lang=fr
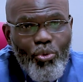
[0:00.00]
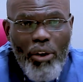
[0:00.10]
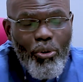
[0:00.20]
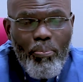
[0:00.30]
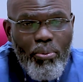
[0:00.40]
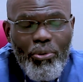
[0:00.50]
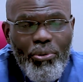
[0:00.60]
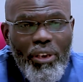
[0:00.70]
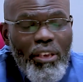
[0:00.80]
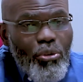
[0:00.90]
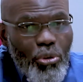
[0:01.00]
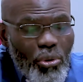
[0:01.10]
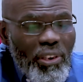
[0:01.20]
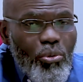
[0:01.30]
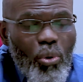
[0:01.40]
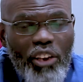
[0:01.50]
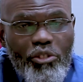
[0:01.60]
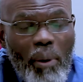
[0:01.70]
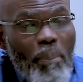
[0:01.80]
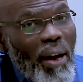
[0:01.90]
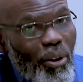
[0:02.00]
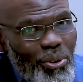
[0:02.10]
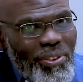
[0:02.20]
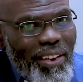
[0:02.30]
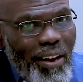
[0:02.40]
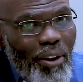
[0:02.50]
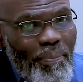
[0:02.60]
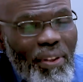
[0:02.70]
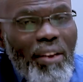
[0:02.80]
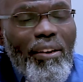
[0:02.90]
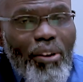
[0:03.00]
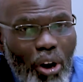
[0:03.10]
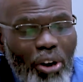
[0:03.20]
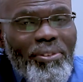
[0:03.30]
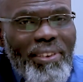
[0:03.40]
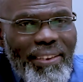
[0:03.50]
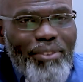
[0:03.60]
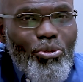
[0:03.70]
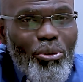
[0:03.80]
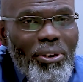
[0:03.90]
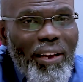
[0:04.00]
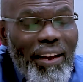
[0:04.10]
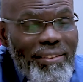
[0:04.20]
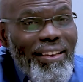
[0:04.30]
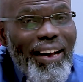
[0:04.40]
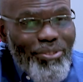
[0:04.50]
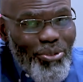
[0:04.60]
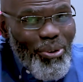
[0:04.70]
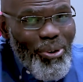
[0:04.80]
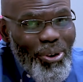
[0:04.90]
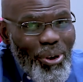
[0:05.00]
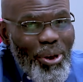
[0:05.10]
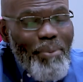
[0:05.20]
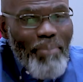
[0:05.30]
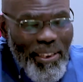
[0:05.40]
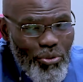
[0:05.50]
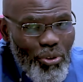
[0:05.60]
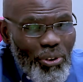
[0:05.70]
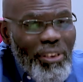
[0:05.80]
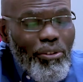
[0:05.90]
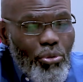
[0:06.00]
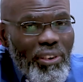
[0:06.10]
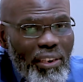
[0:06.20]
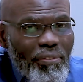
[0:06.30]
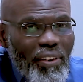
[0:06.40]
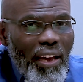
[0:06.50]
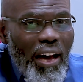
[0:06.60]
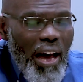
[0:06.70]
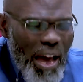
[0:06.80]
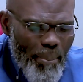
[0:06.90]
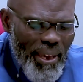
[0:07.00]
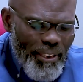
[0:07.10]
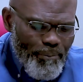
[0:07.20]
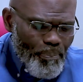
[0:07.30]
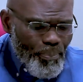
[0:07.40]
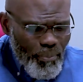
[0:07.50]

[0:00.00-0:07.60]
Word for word: toi non plus ne te décourage pas. Par conséquent, rends des actions de grâce à Dieu parce qu'il te délivrera. Amen.